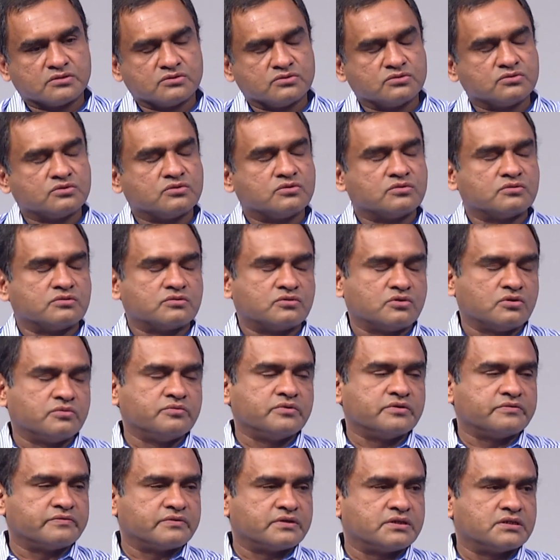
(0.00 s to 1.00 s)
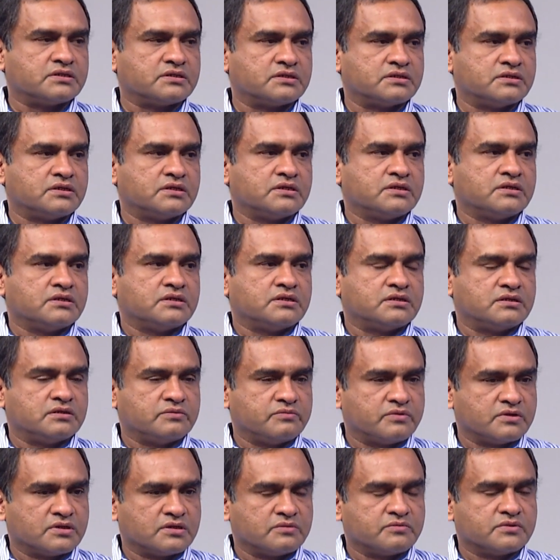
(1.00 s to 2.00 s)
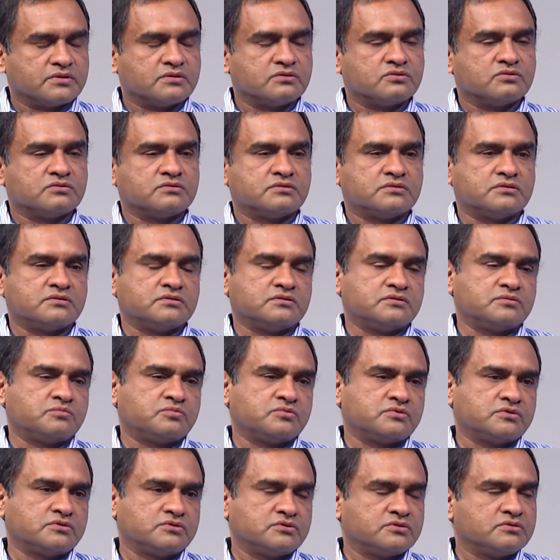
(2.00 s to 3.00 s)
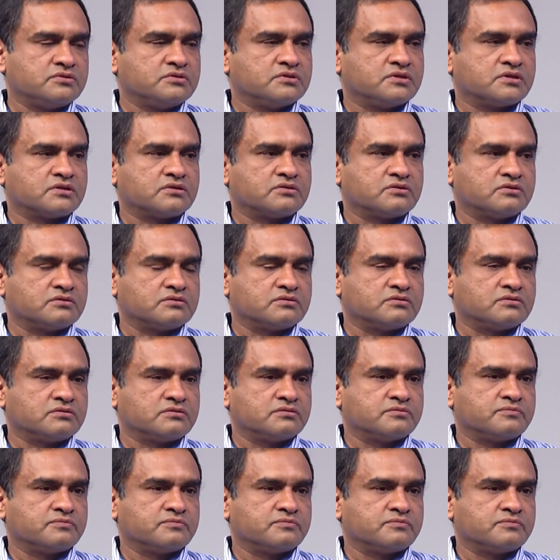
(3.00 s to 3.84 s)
কিন্তু কমিয়ে ফেলে লিভার আমাদের অতি প্রয়োজনীয় একটা অঙ্গ